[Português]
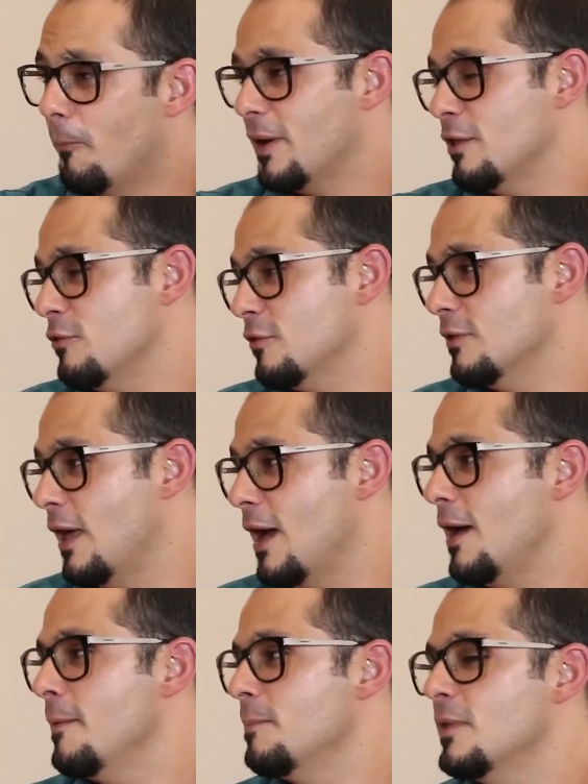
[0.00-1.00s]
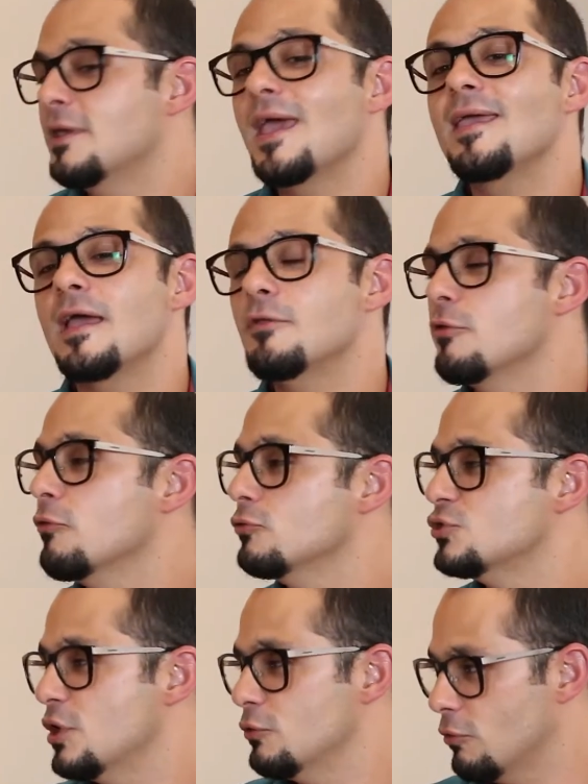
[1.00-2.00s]
para ensinar quem é esse
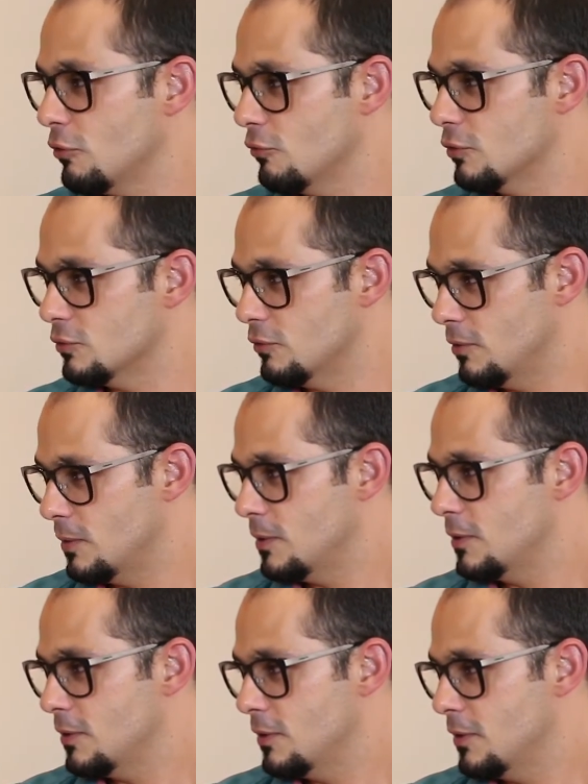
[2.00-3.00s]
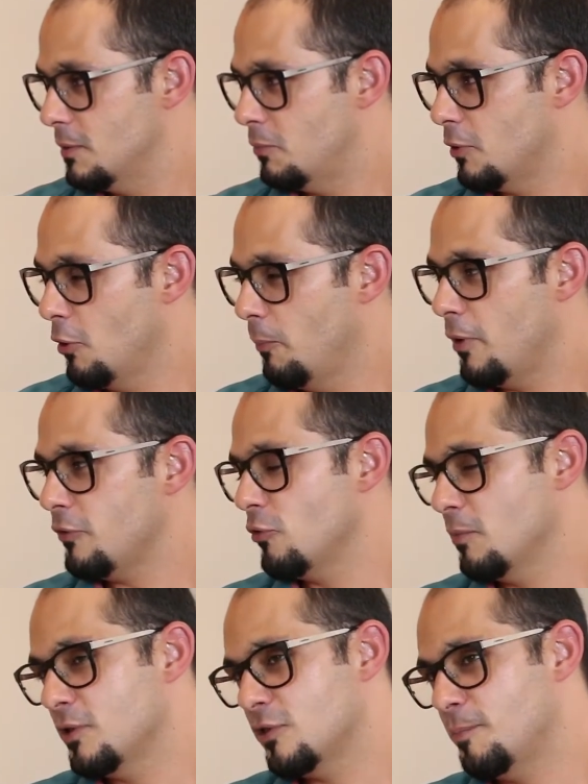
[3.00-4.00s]
sujeito surdo? Porque eu posso
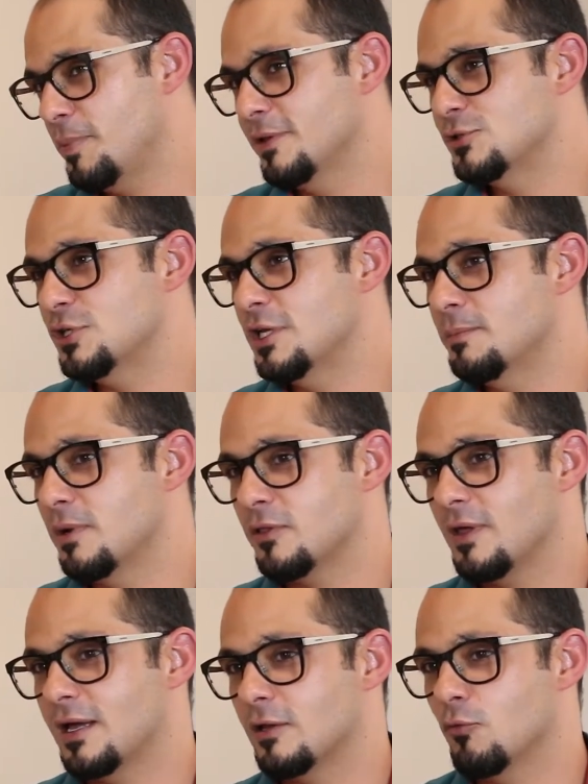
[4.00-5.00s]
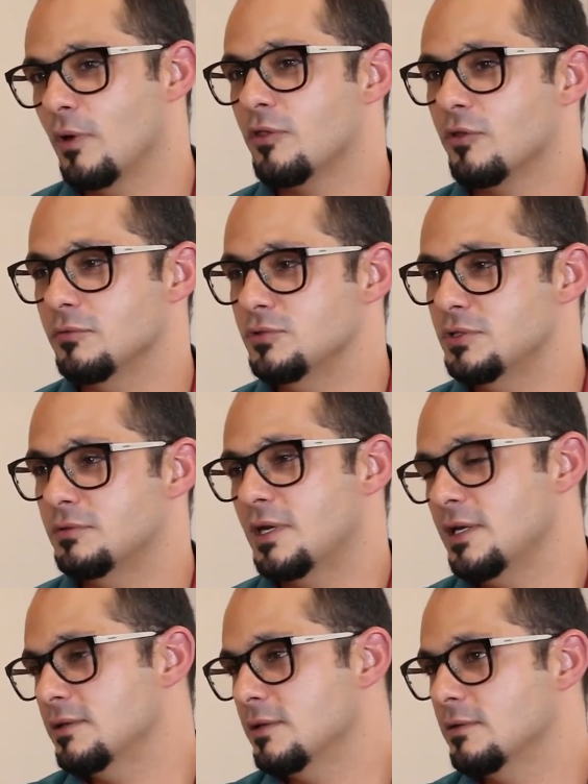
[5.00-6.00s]
ter uma disciplina de Libras na graduação de
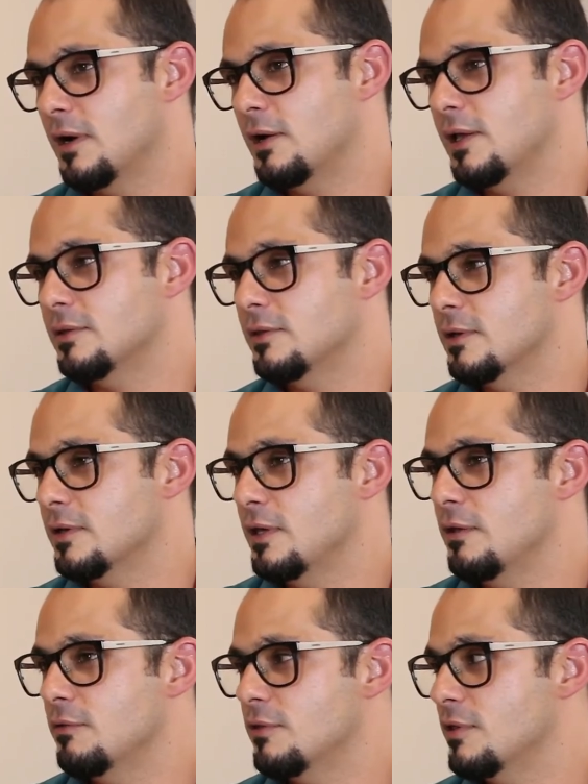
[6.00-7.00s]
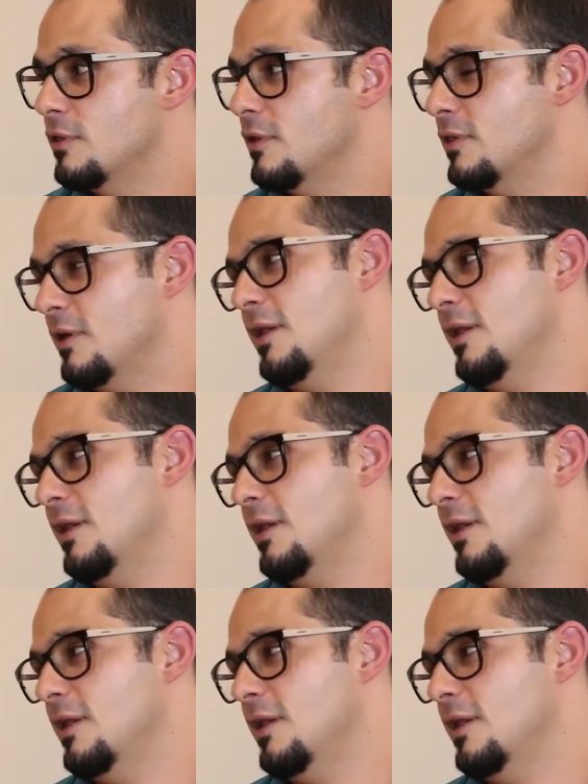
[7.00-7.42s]
30, 40, 15, 60